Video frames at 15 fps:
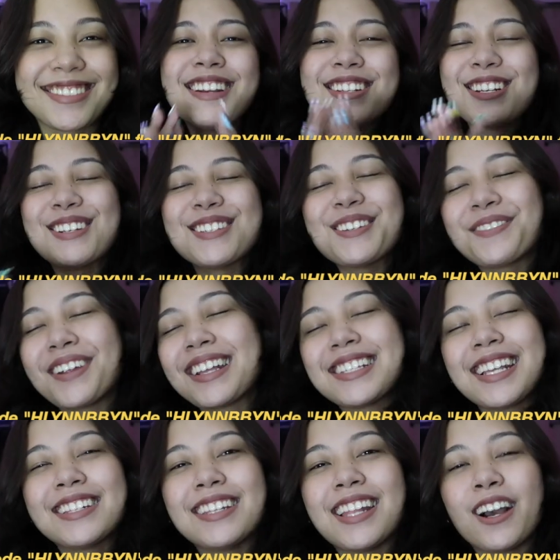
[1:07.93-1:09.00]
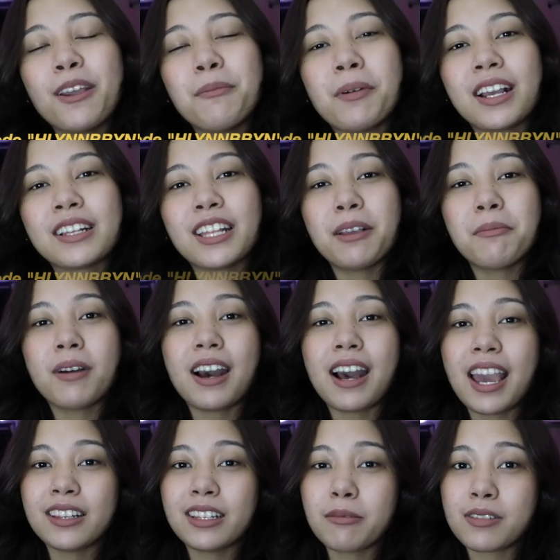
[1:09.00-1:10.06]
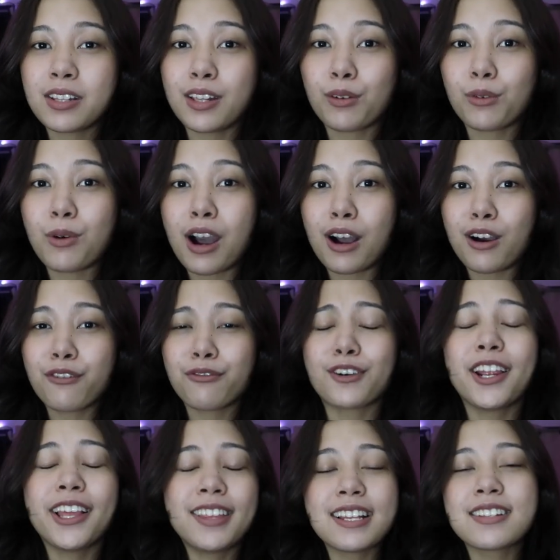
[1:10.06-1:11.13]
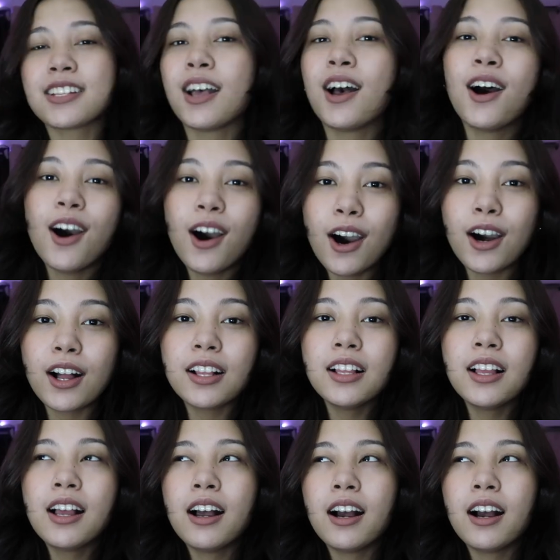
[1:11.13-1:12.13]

So, super excited na ko pakita yung mga items na nakuha ko for this haul.